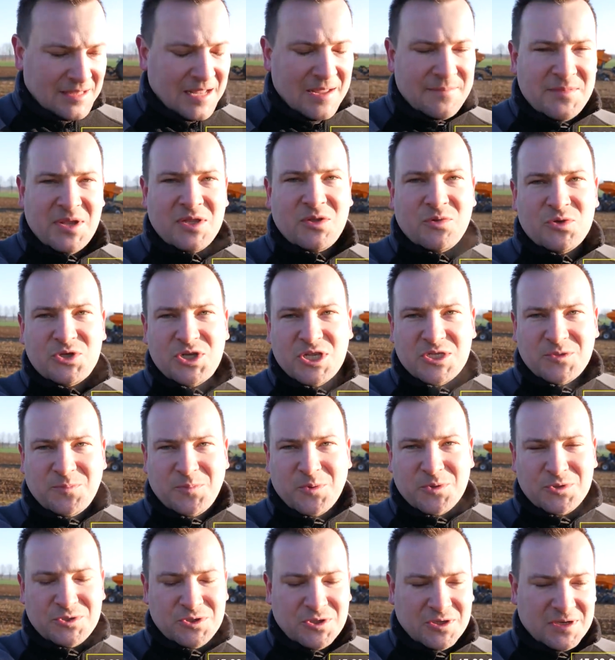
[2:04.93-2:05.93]
dla mnie to już
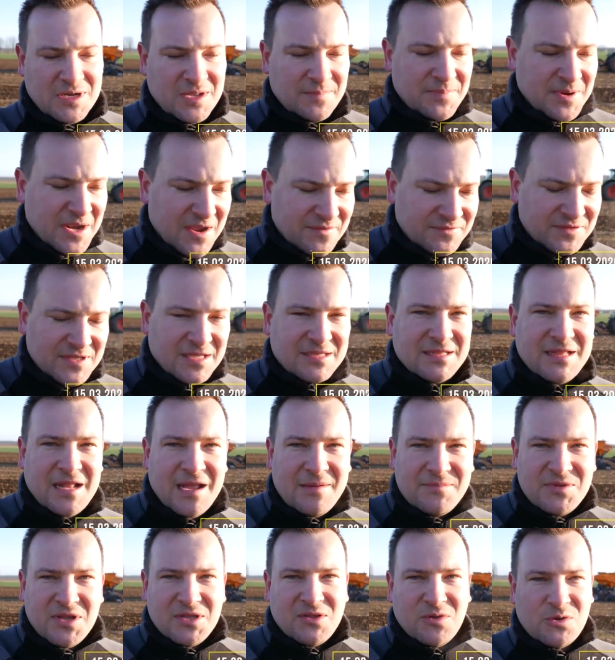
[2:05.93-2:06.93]
jest późno, naprawdę
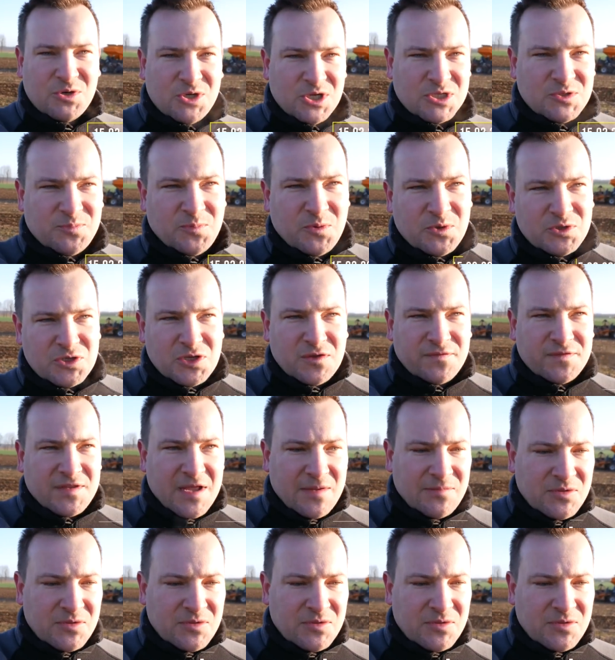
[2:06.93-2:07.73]
dla mnie to już jest późno.